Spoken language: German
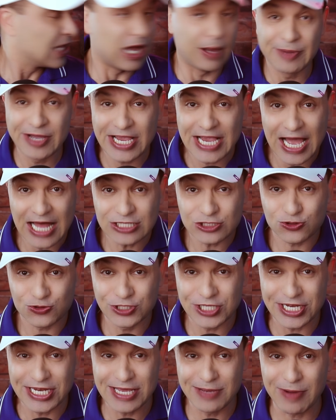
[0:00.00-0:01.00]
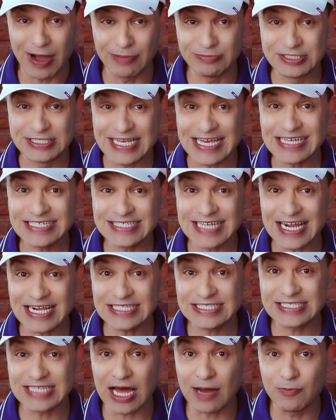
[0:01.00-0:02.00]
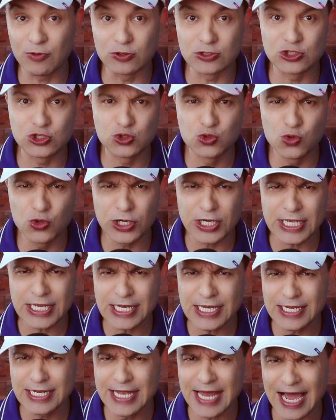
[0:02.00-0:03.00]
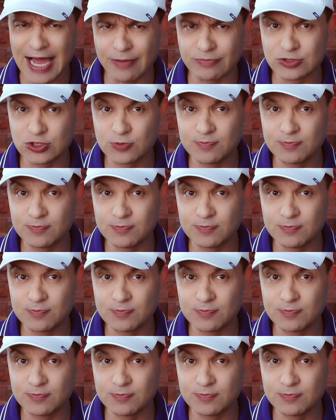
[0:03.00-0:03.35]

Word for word: Amerikanische Unternehmen haben sehr seltsame und skurrile Namen.